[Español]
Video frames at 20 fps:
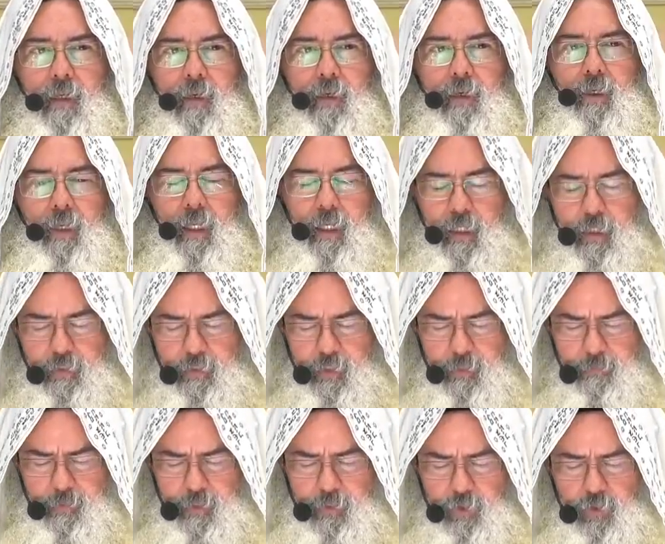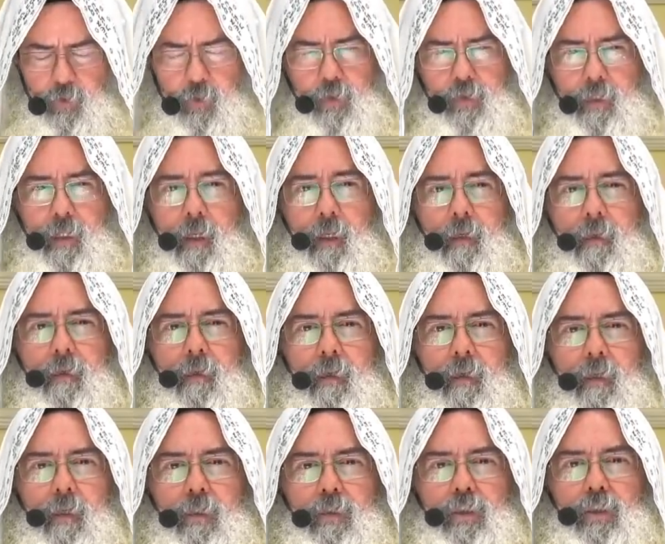Y en este mes 12,
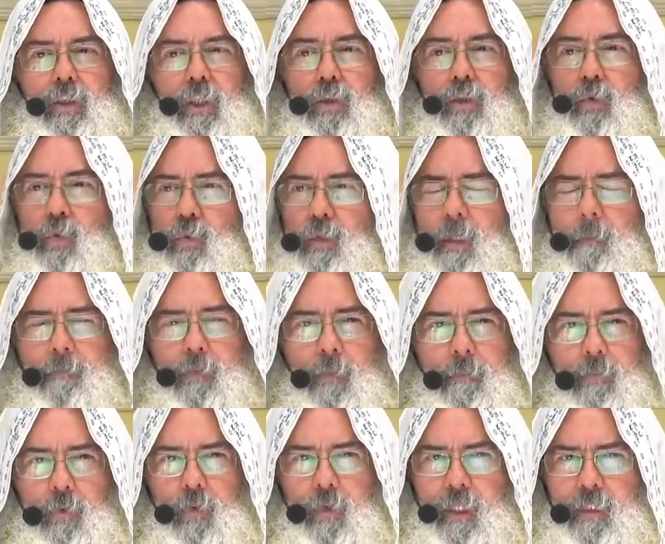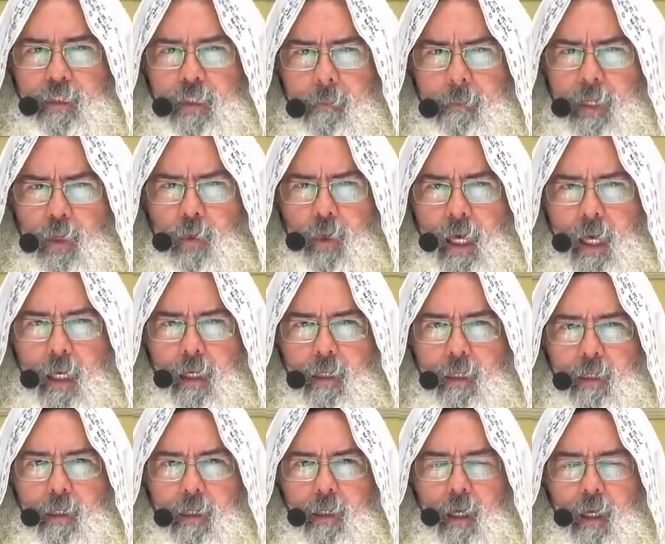si tú te propones, amado Aj,
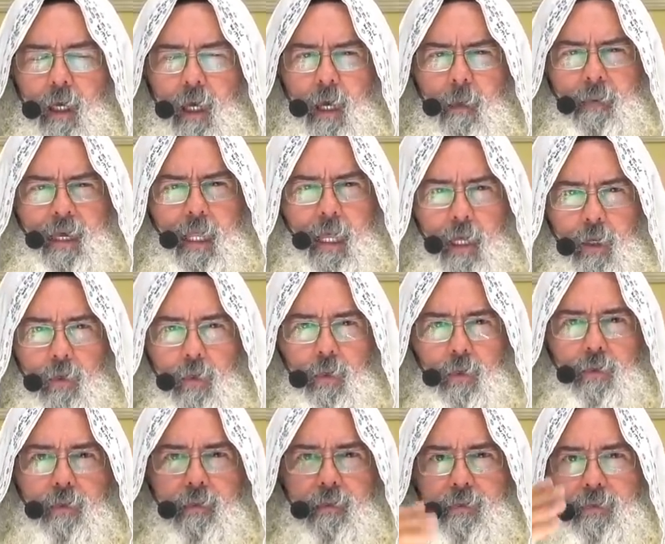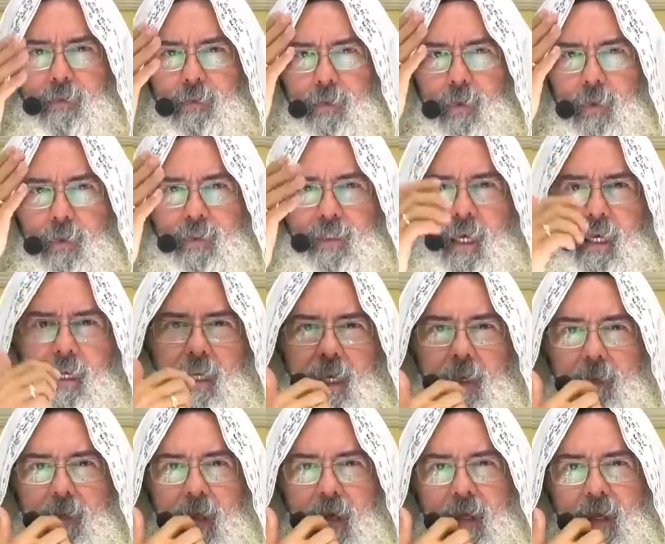amada todos a
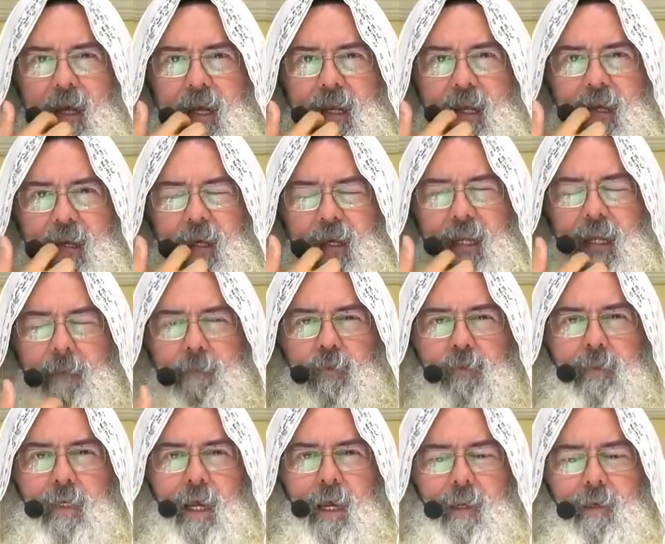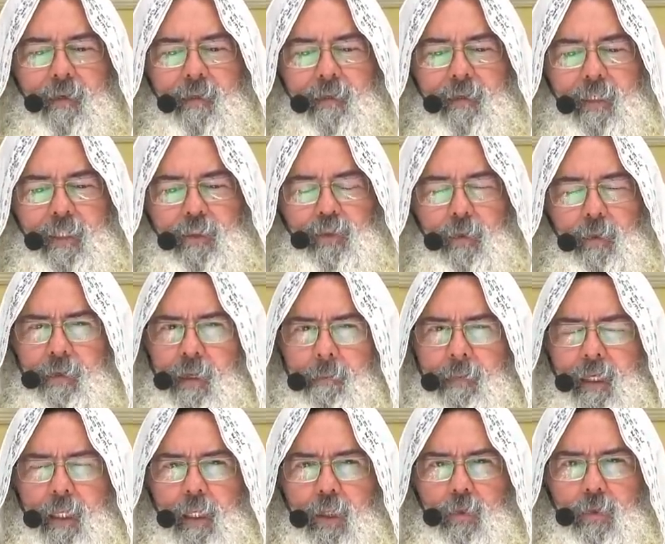allá en la Keila Mundial, y son
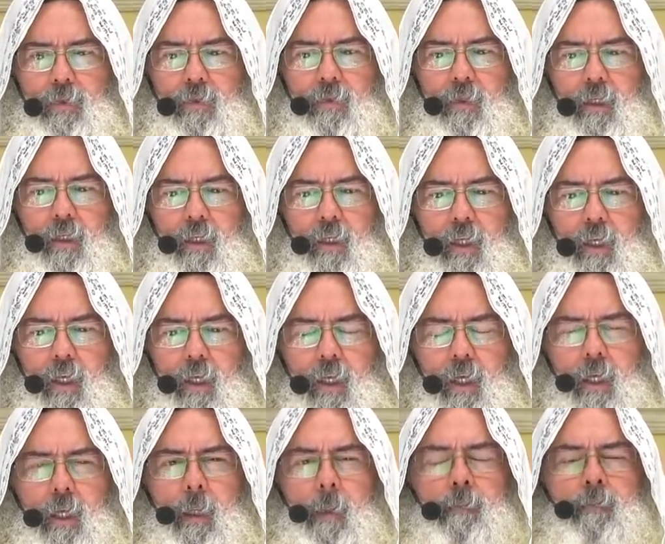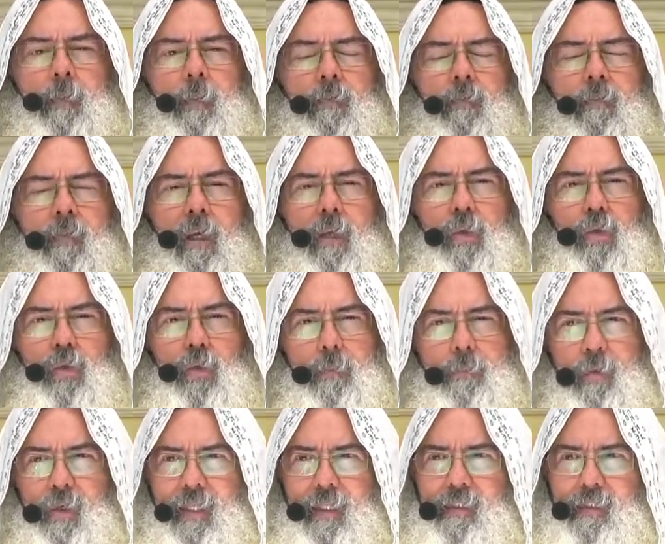bienvenidos. Tú
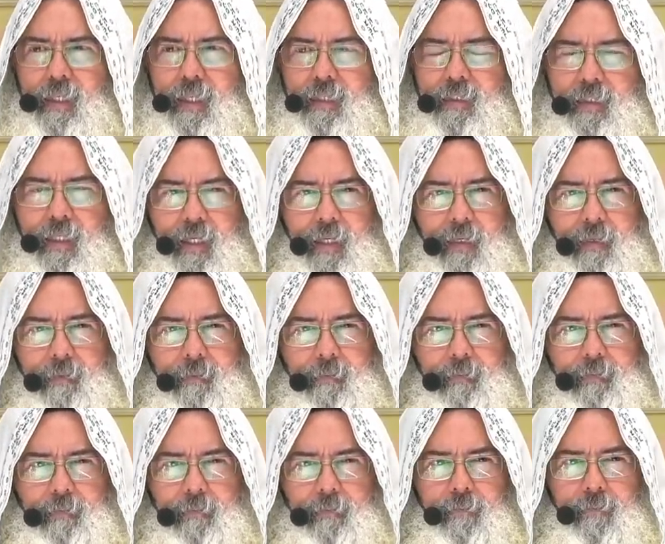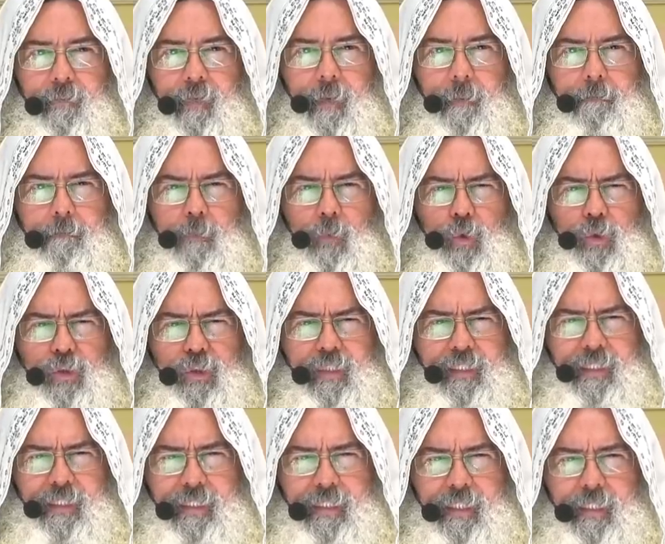puedes crecer
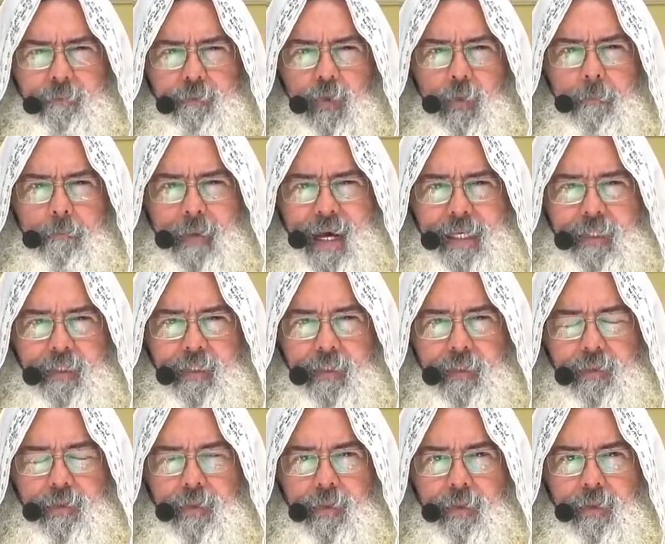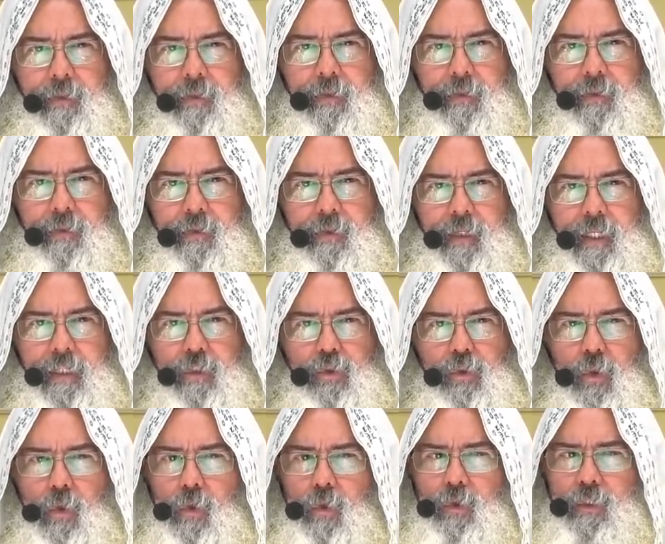muchísimo más que en
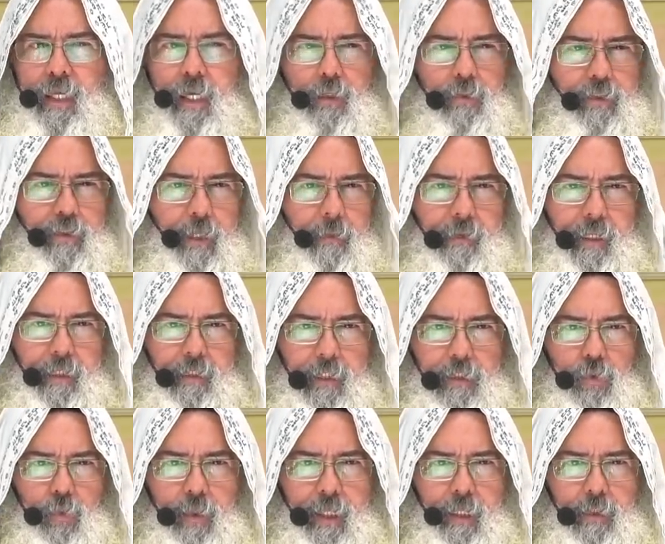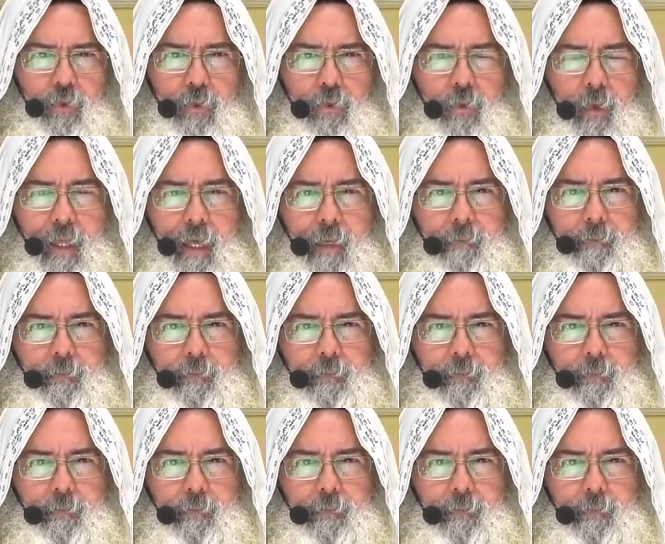todos los años que vienes estudiando Torah.